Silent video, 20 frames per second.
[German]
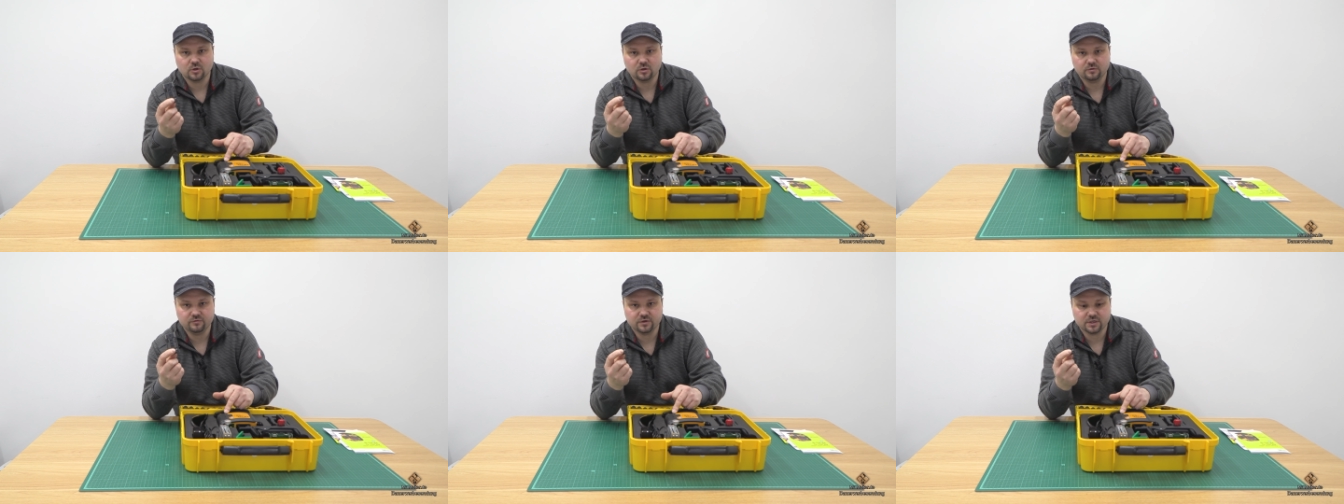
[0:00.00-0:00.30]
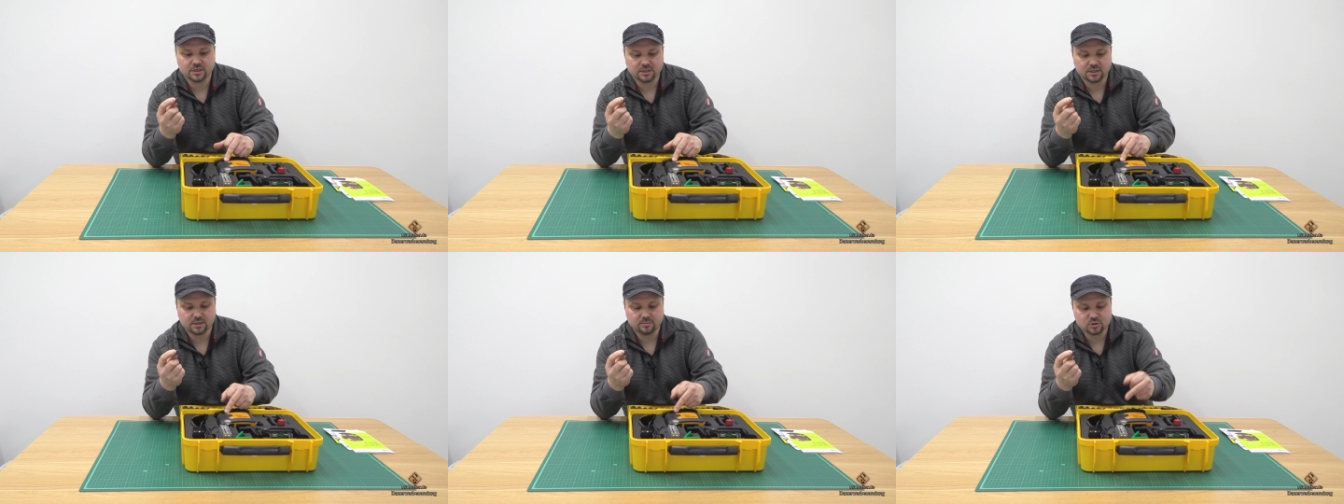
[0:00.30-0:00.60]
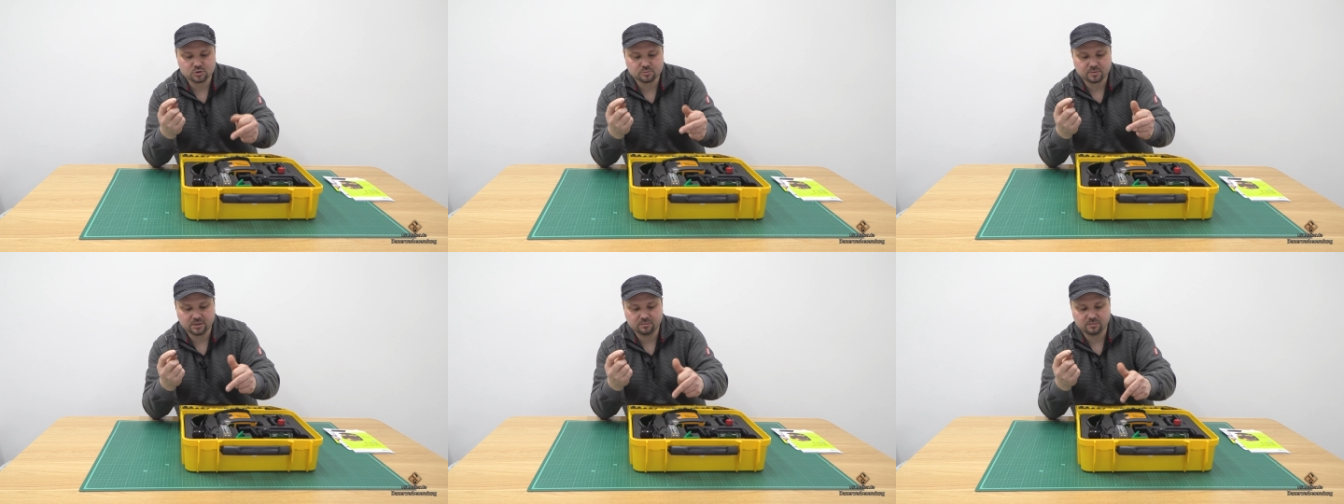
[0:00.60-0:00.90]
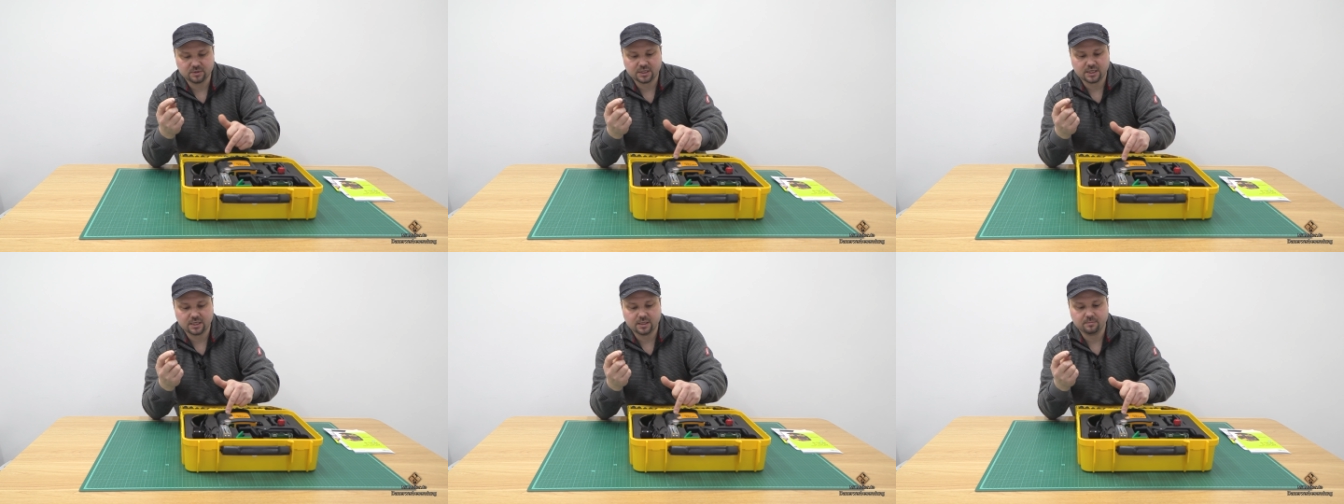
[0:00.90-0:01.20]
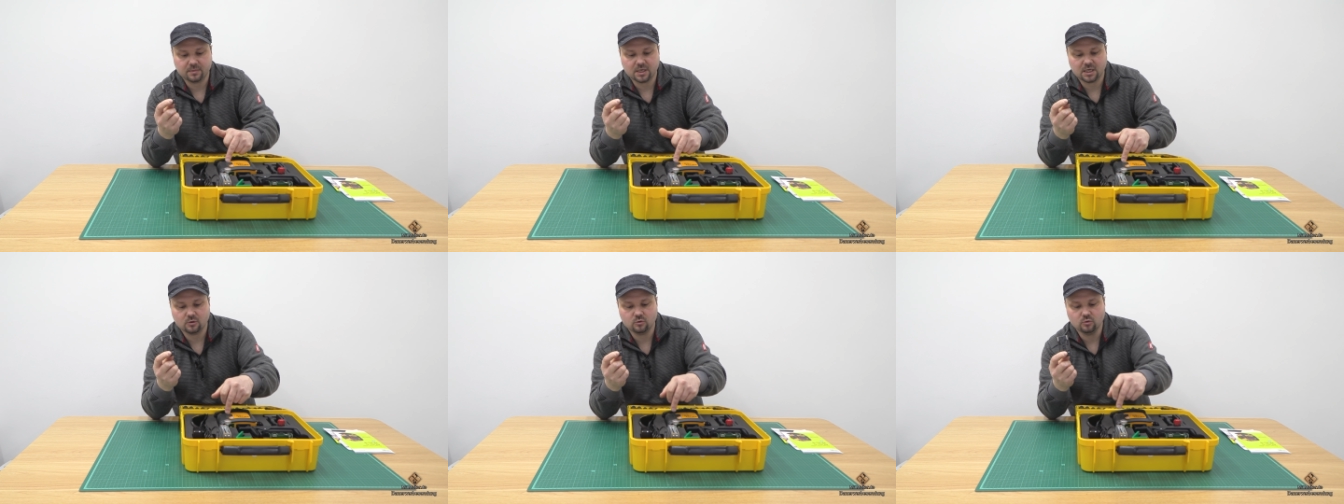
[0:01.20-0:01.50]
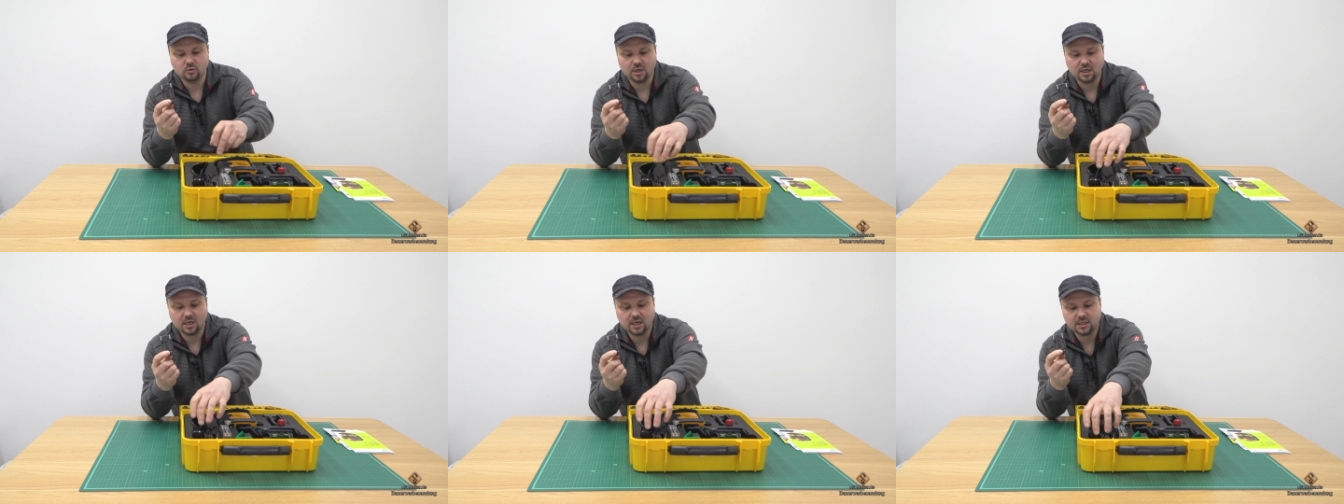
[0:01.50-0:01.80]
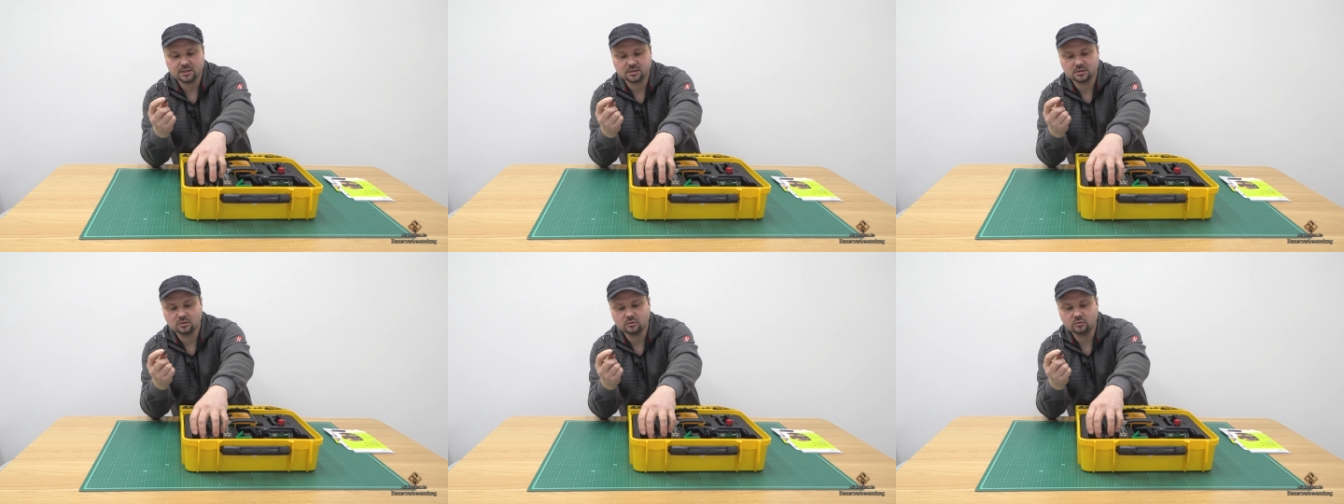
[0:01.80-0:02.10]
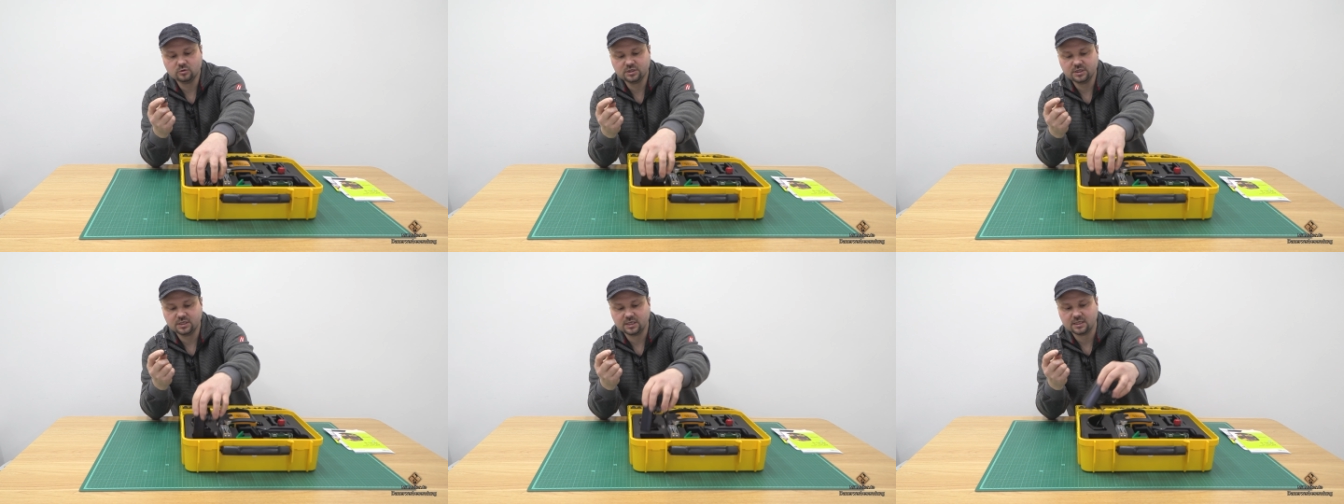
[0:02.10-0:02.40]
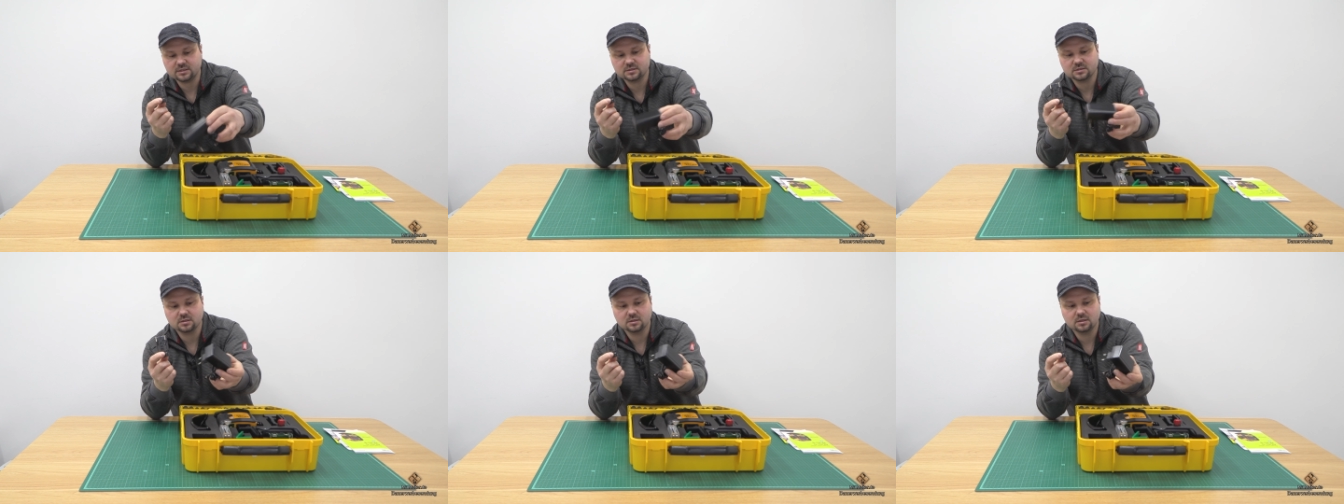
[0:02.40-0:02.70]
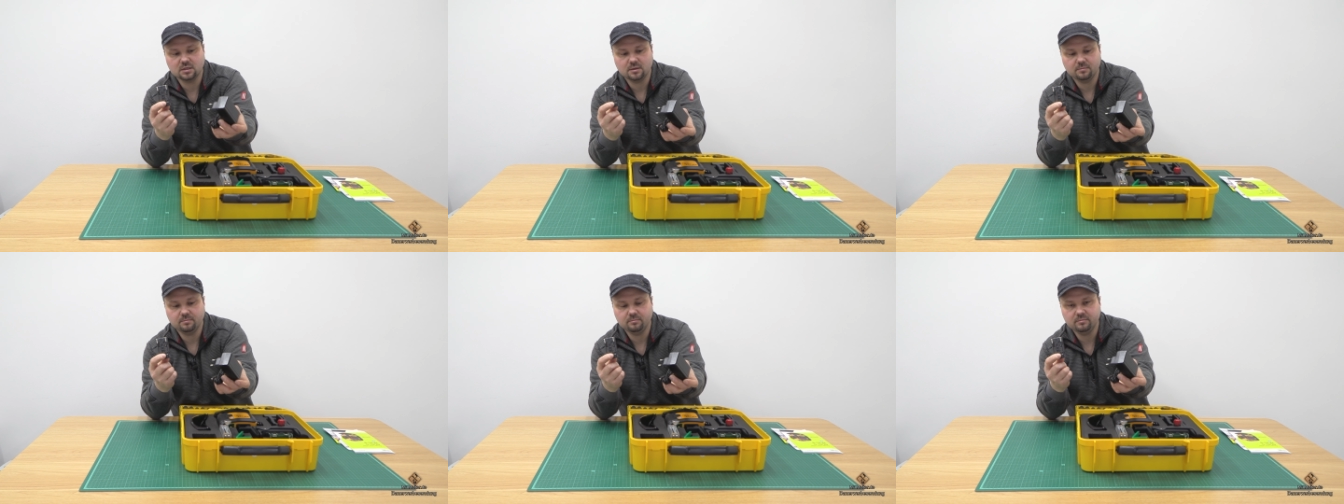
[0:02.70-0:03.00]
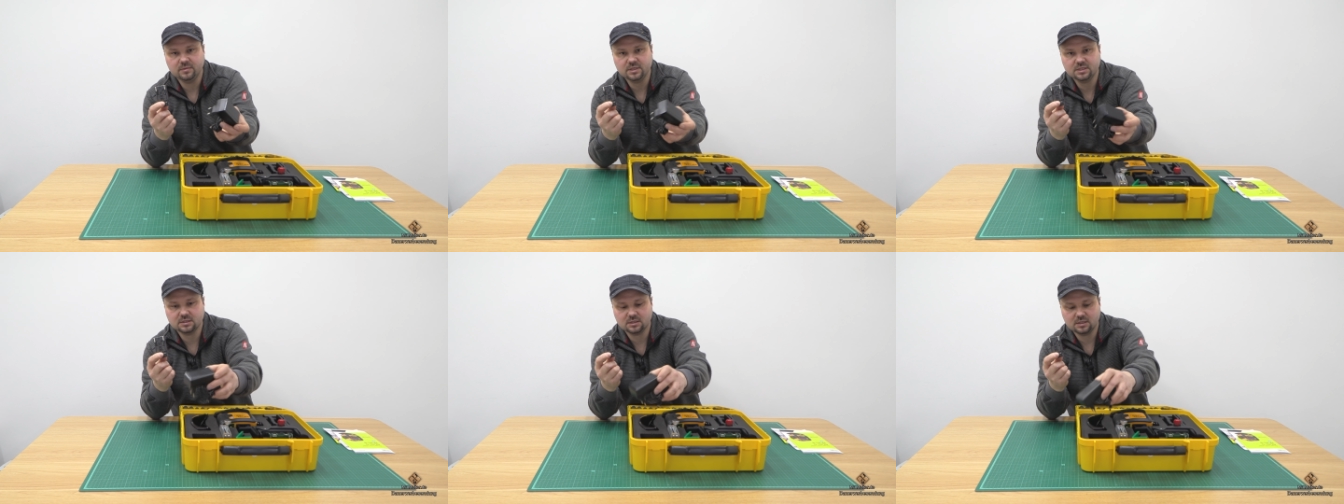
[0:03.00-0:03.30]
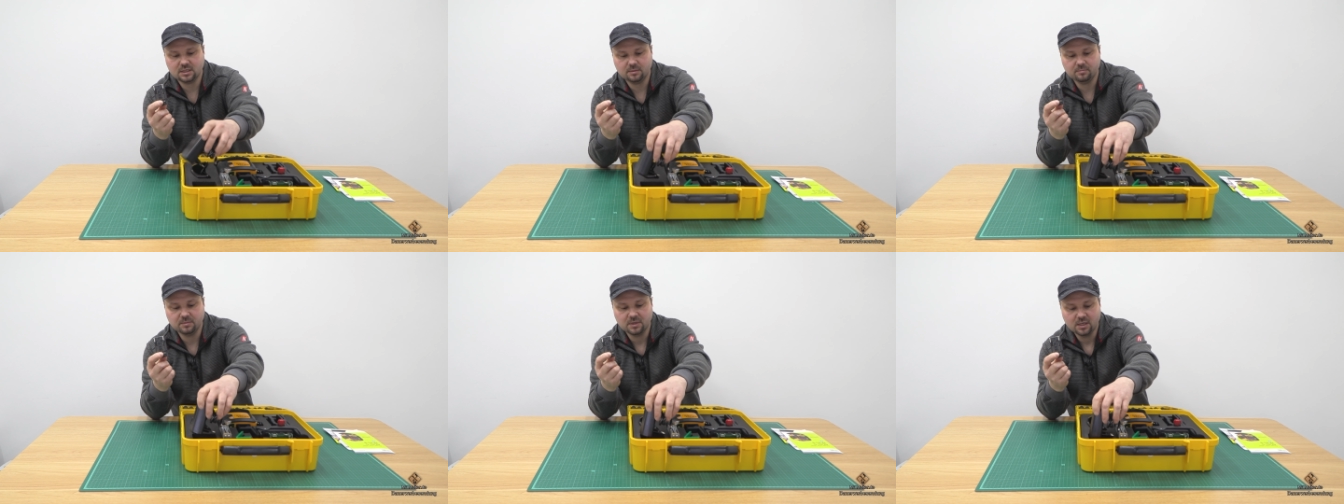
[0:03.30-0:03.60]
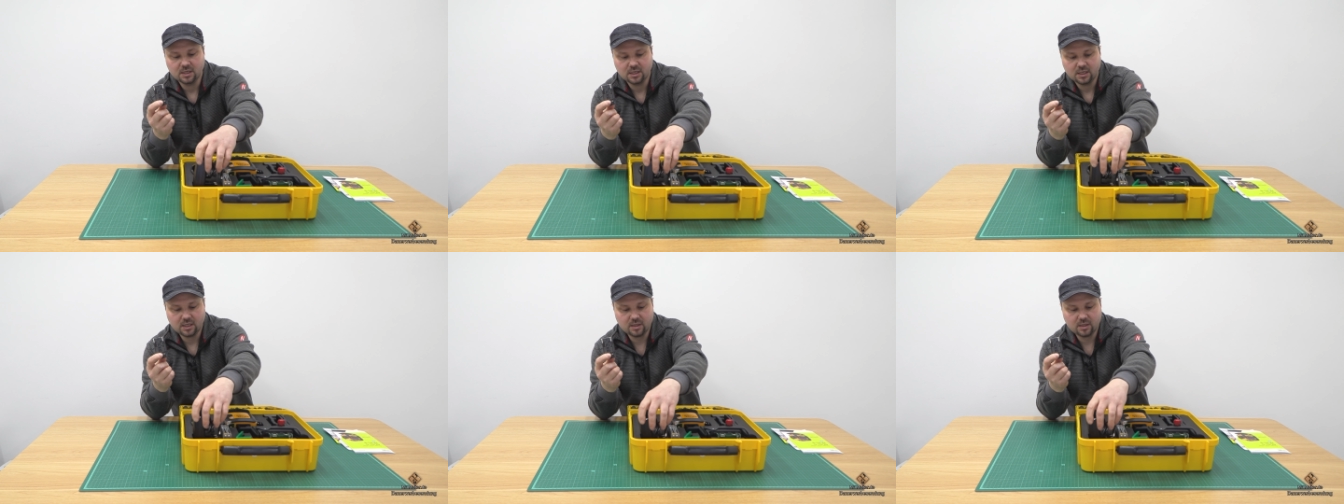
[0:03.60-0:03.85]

können wir dann dementsprechend mit einem Akku laden und den anderen mit dem